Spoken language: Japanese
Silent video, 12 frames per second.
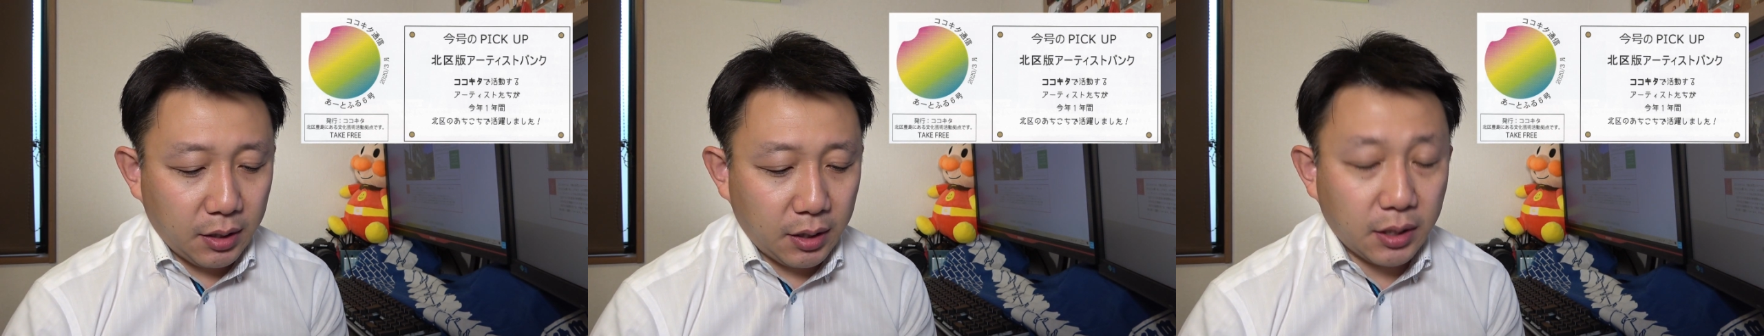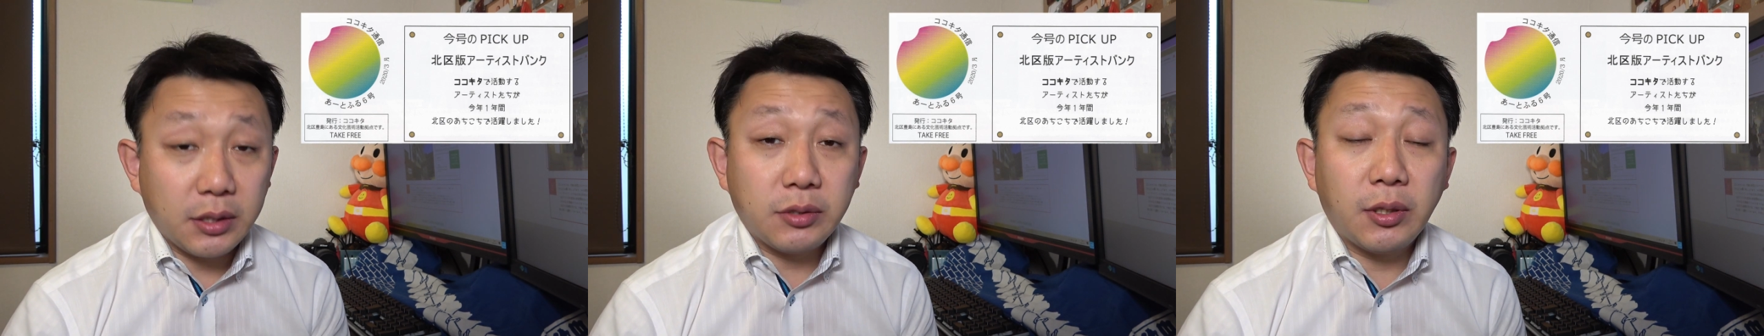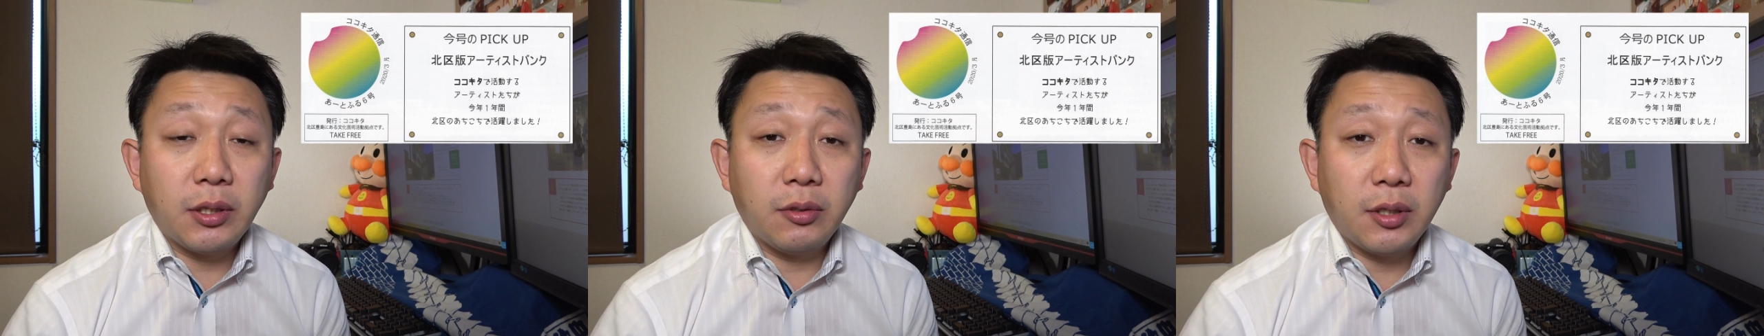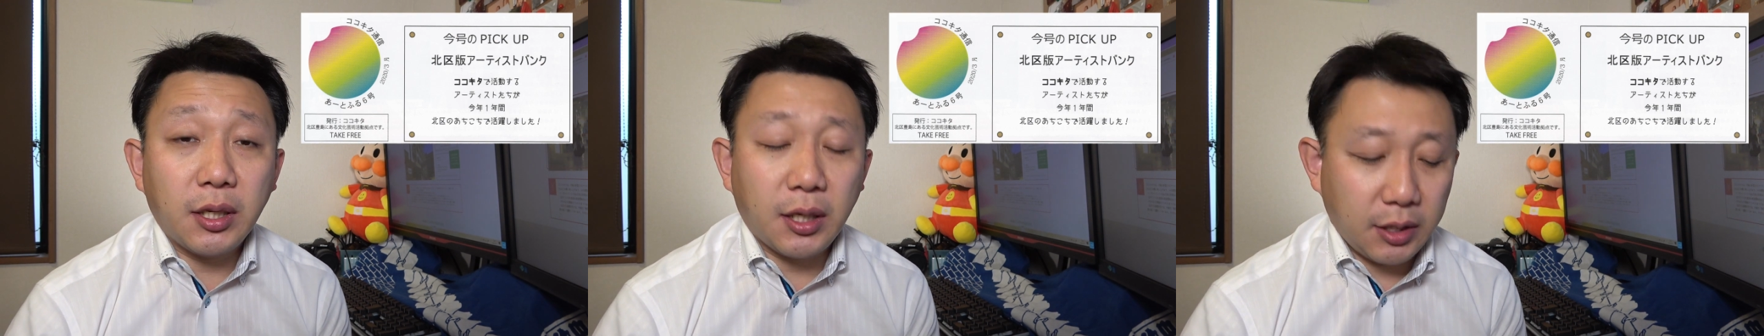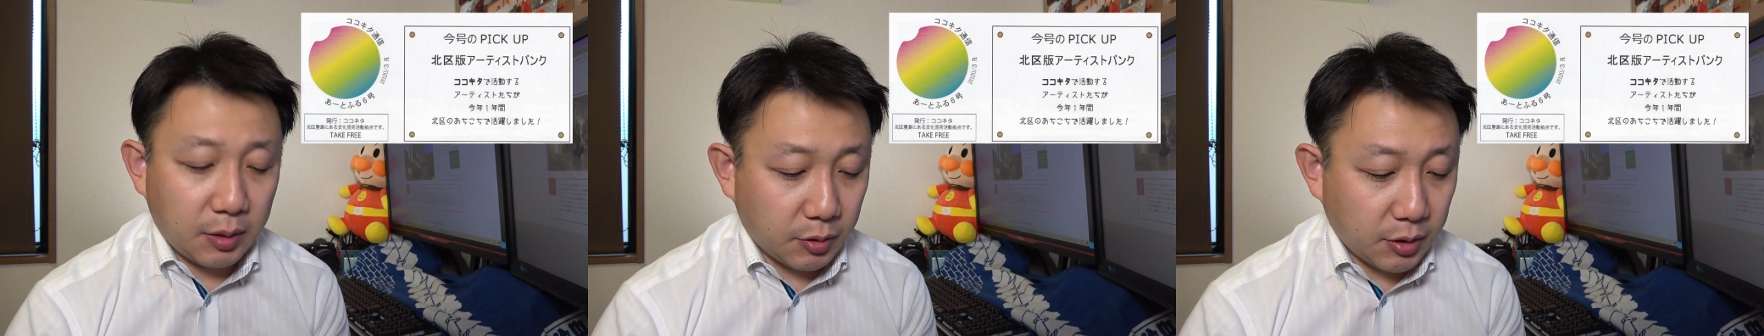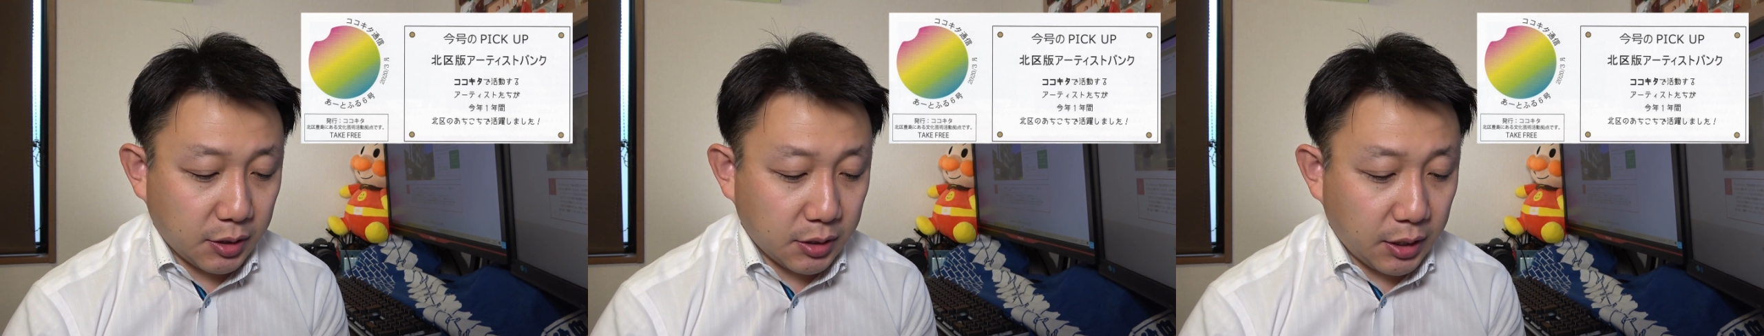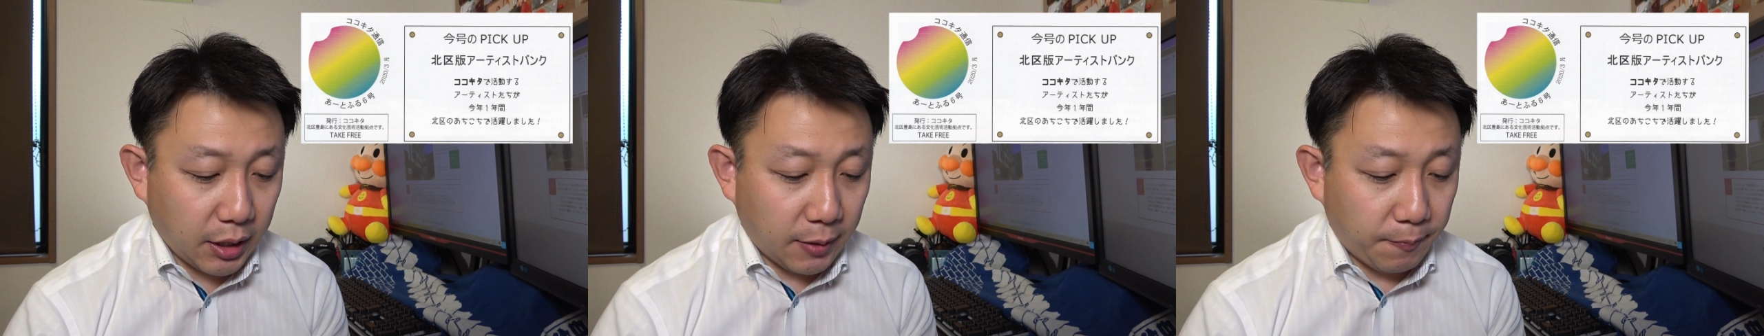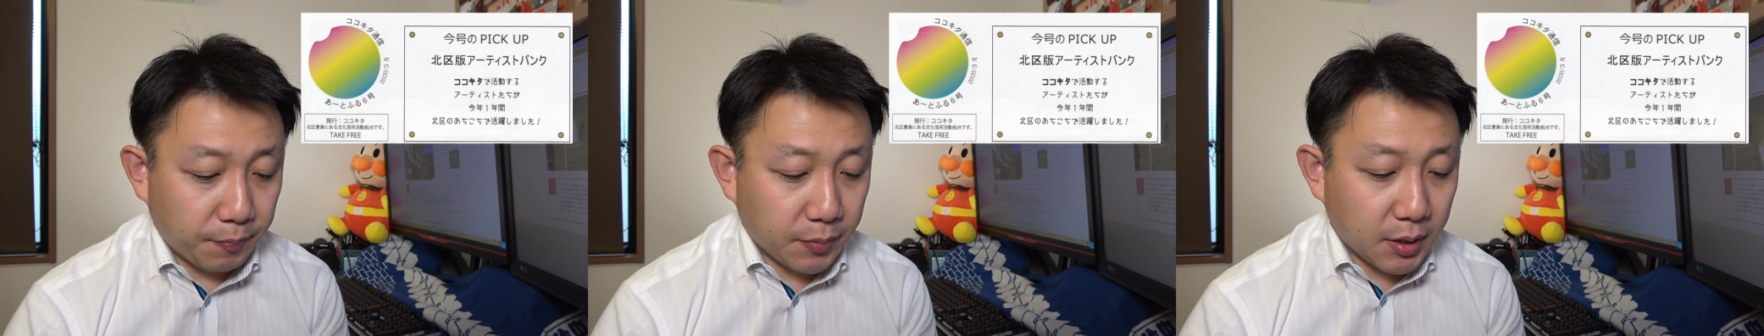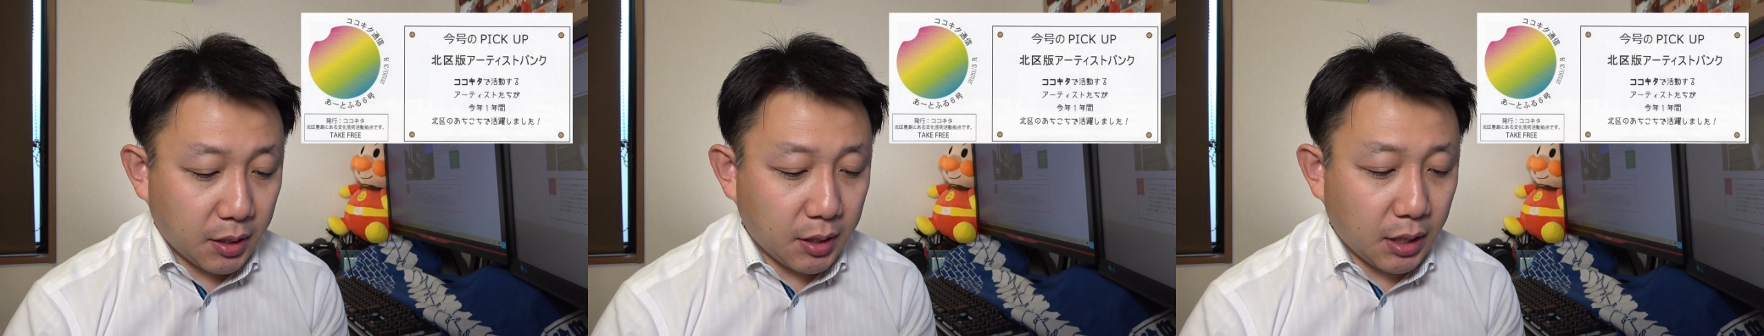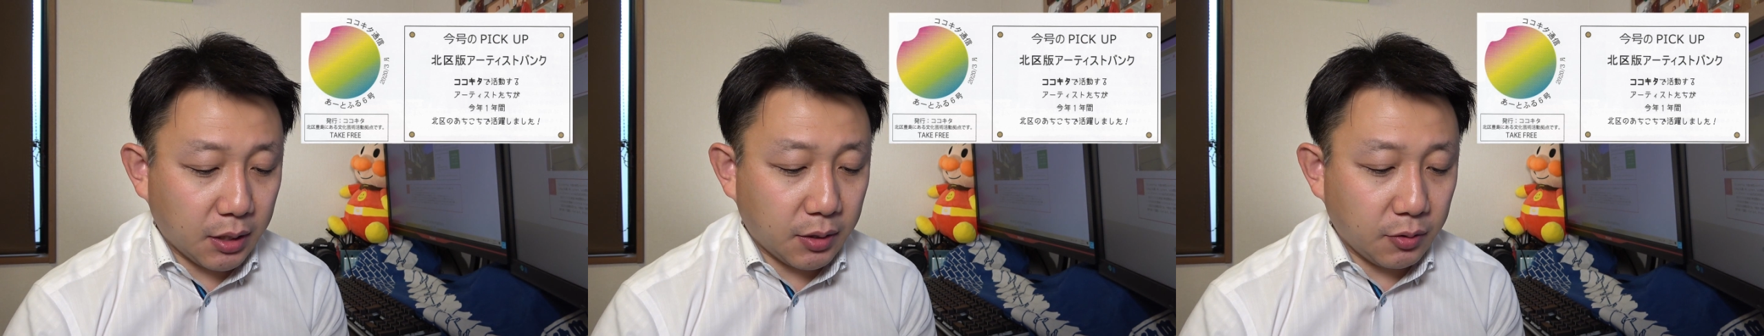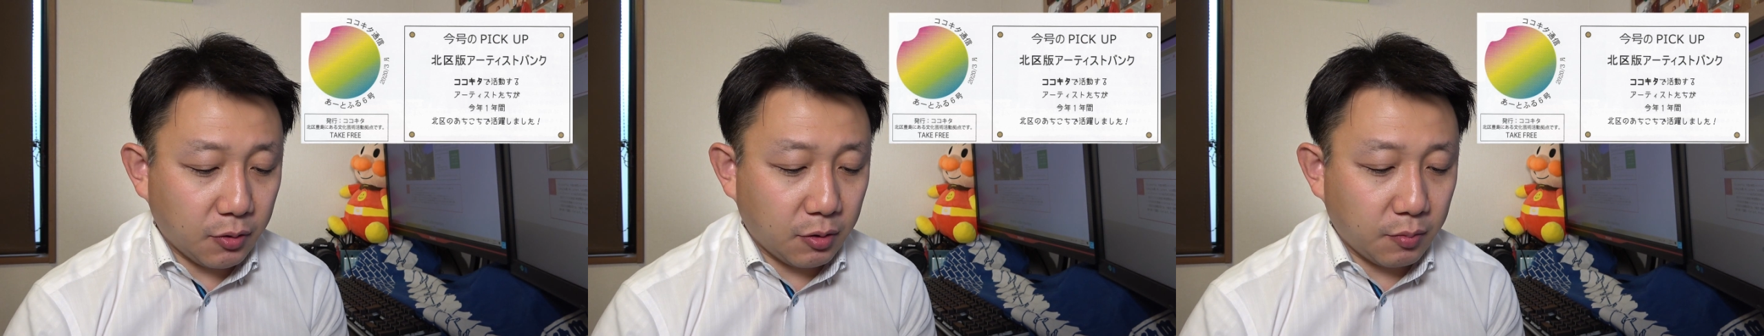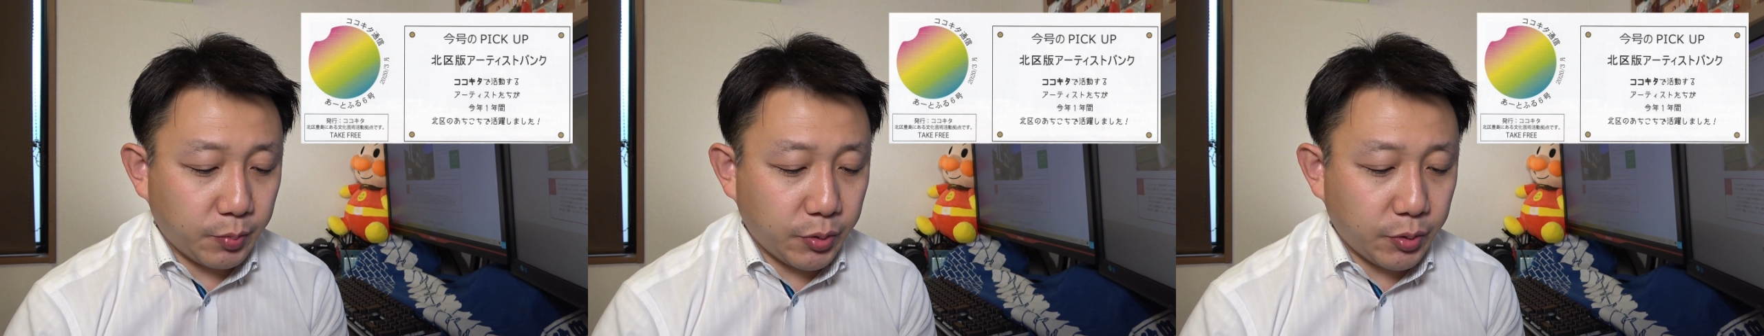えそれの中でもですね、北区の